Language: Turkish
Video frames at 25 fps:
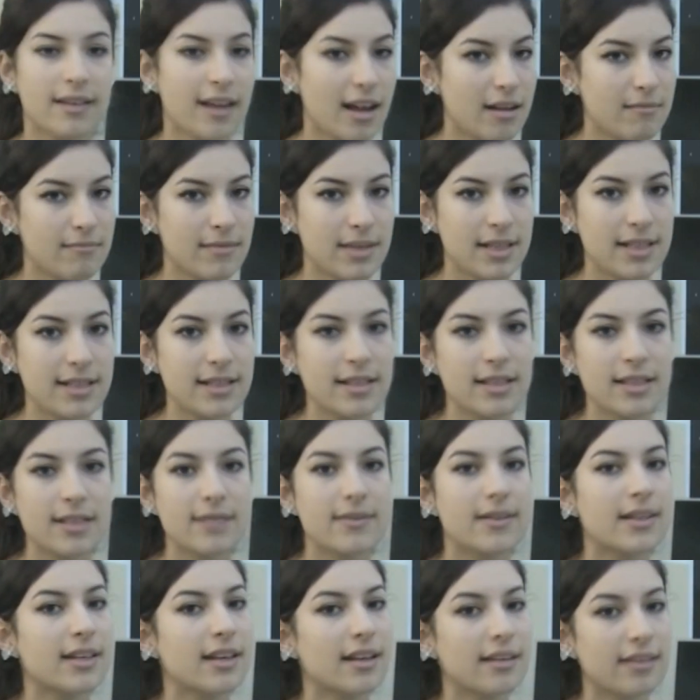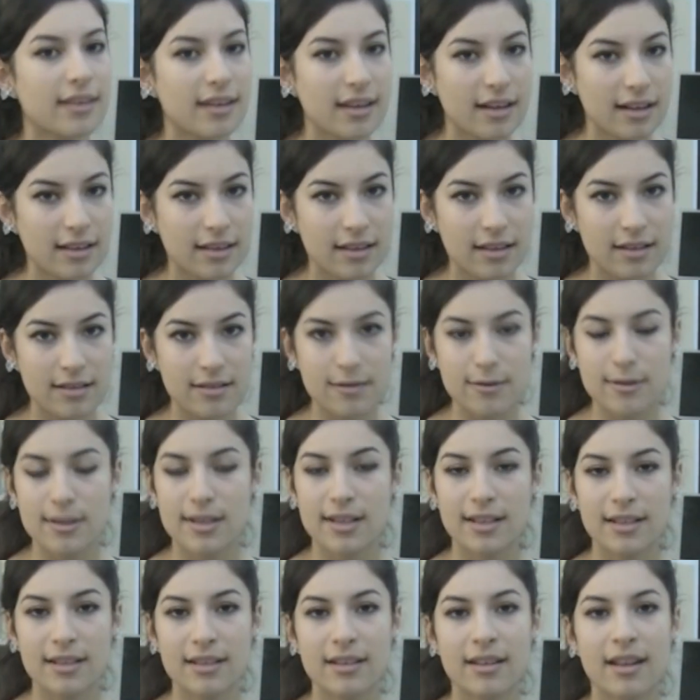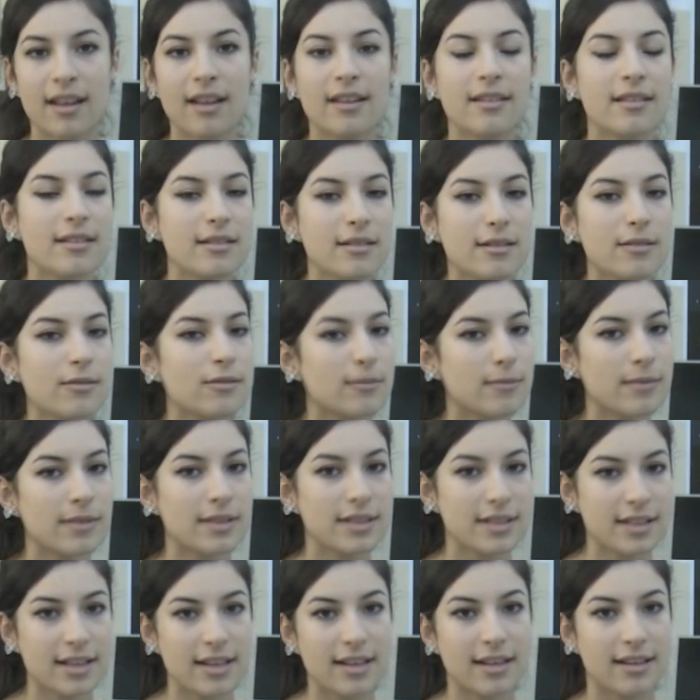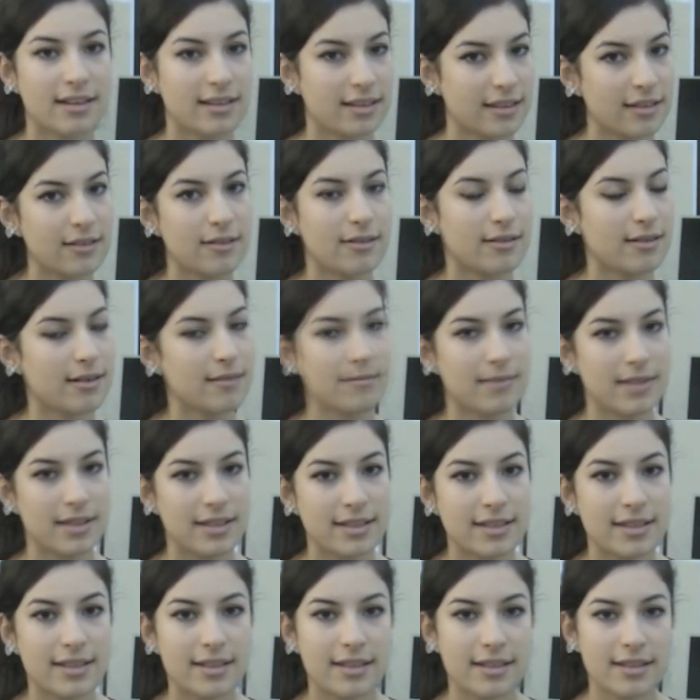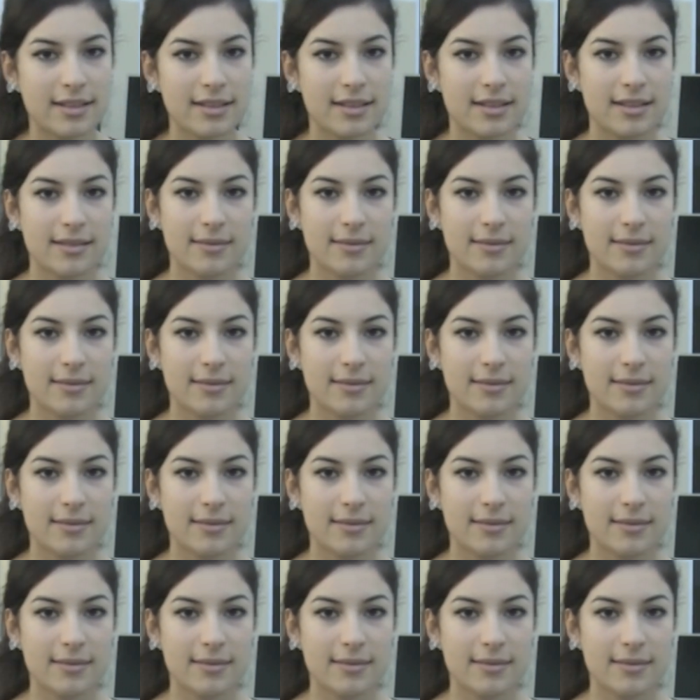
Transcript: gelmelisiniz ve kendi ayaklarınız üzerinde nasıl durmanız gerektiğini öğrenmelisiniz.